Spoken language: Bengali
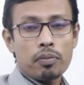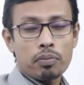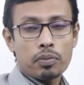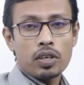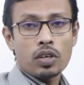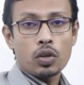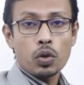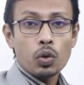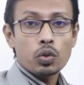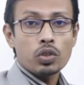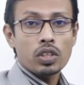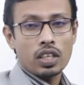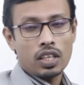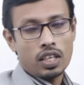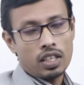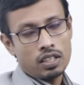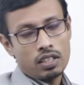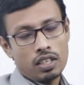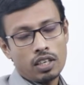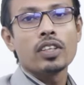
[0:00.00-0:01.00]
আপনার
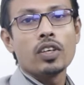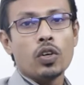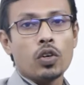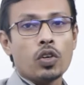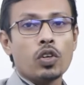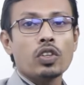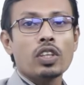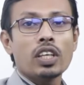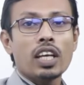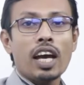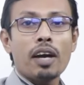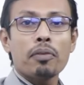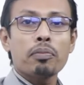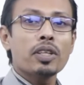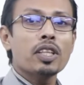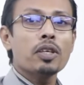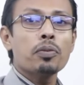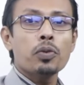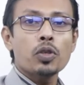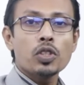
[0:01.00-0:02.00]
গ্রোথের ক্ষেত্রে অন্যদিকে
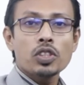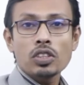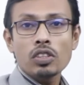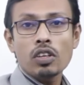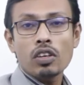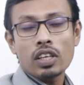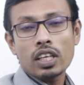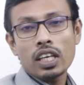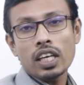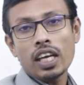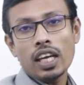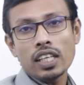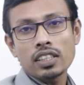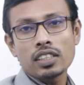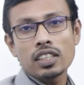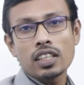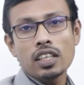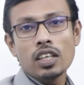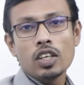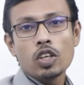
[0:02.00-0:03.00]
আপনাদের পরিচিত অনেকেই
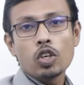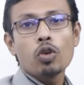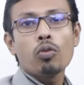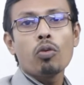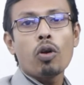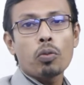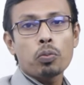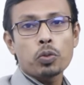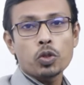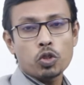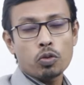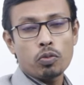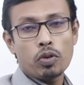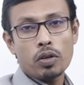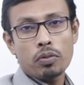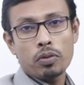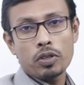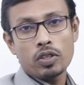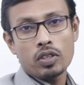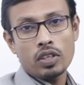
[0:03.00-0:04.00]
আছে খুব অল্প
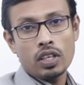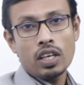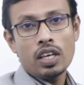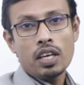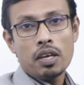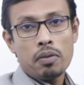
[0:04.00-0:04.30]
সময়ের ভেতরে